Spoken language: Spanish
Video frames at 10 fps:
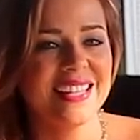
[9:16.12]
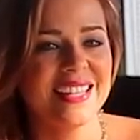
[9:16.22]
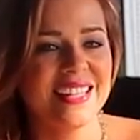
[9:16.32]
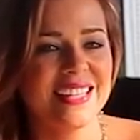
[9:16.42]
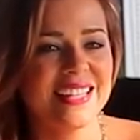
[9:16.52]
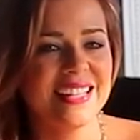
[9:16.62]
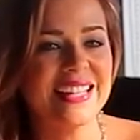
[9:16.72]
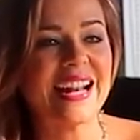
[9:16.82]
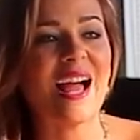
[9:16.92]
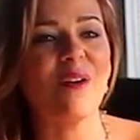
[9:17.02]
yo grabé
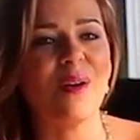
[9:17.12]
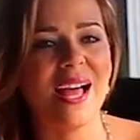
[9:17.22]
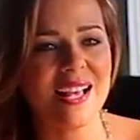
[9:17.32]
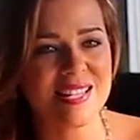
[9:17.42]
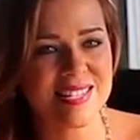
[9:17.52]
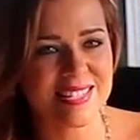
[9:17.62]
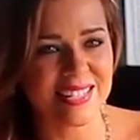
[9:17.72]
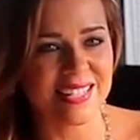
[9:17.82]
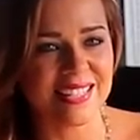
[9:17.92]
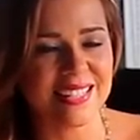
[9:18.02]
con los hijos del
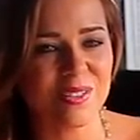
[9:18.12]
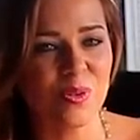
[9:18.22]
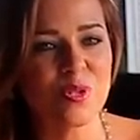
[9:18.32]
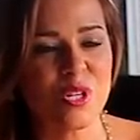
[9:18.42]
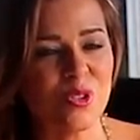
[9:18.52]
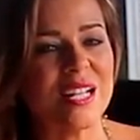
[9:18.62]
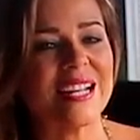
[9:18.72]
rey. Con los hijos